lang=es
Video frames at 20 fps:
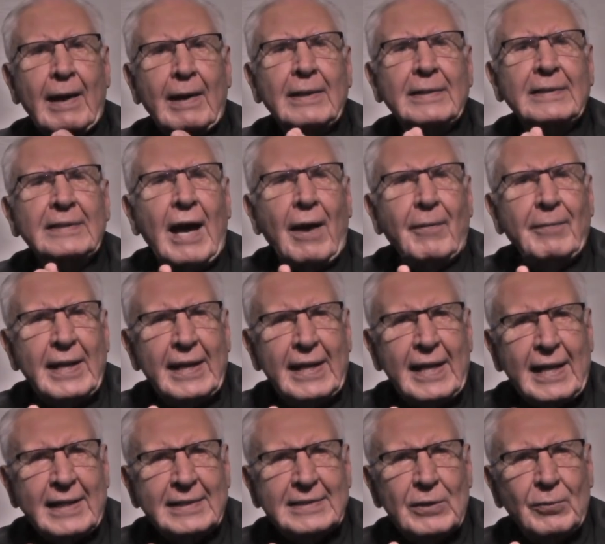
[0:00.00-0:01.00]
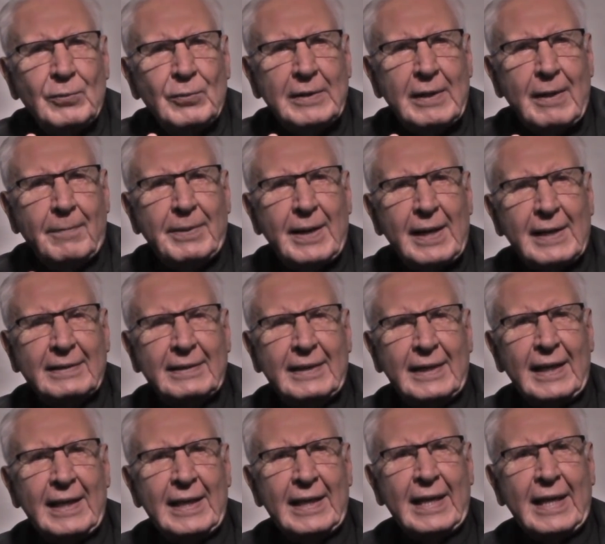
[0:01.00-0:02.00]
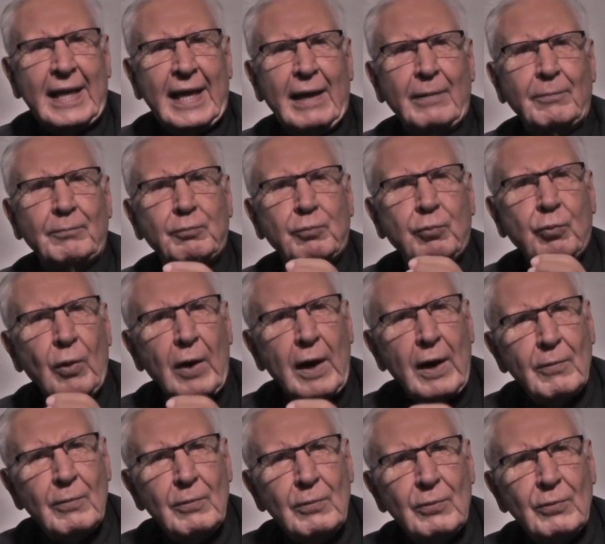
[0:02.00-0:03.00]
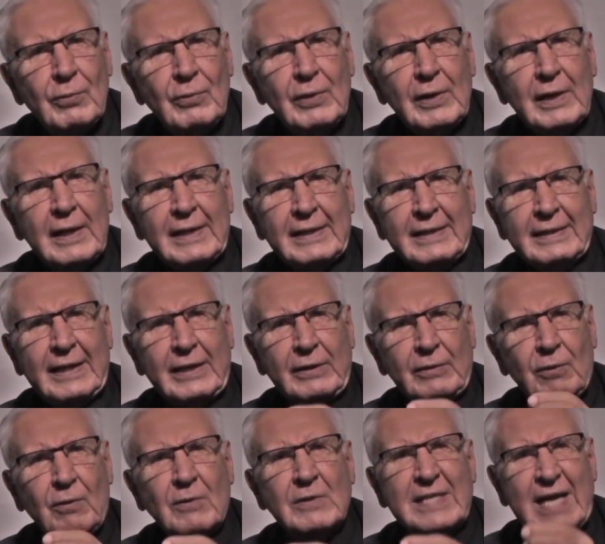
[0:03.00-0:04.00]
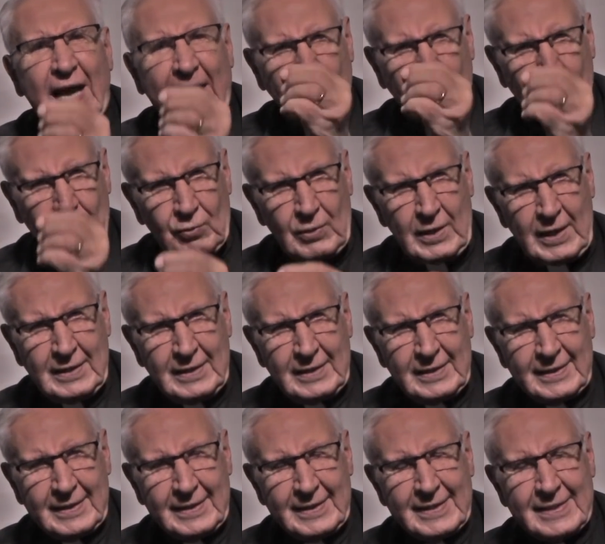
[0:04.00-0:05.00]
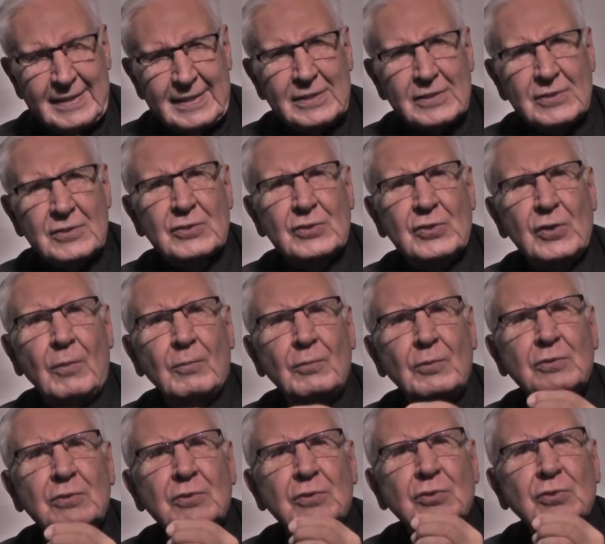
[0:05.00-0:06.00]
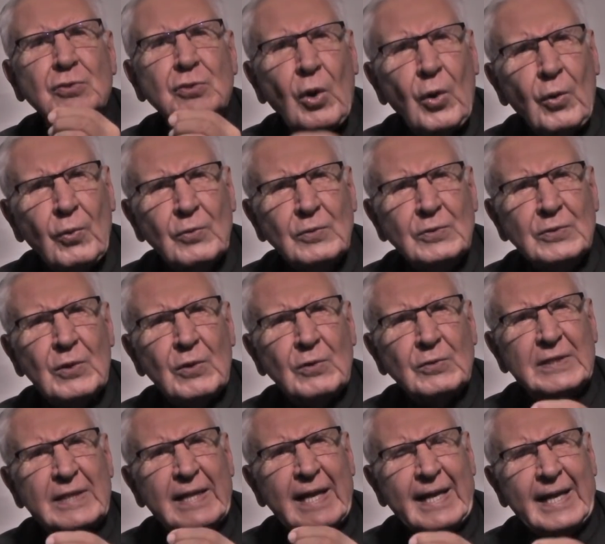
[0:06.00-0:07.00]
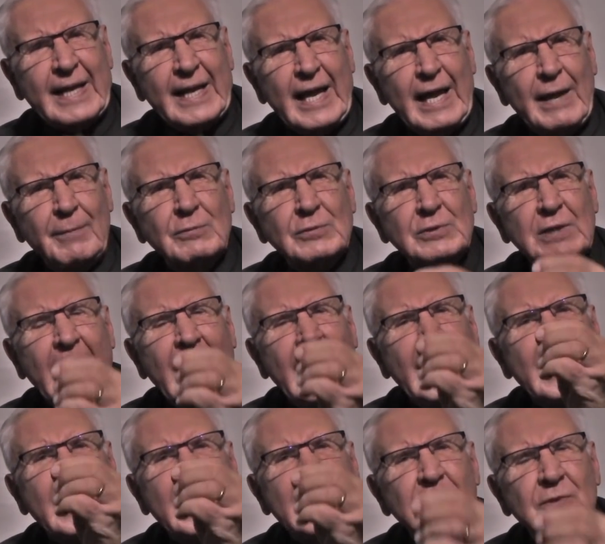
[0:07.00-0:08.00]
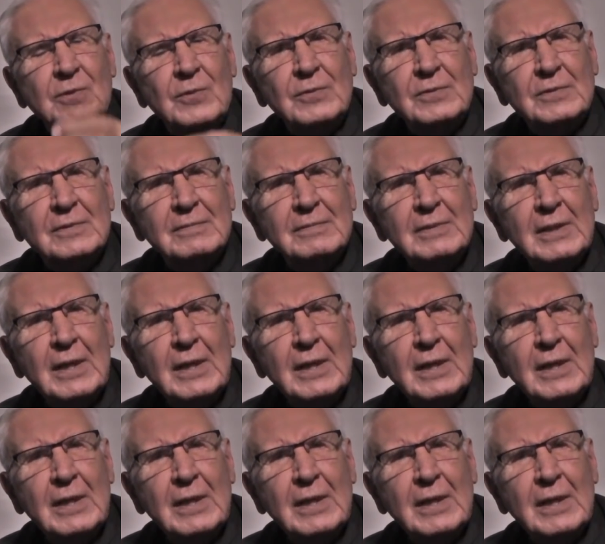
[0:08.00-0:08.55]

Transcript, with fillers: Ya viene la segunda parte. El pueblo de Dios actual somos todos los que creemos en Jesús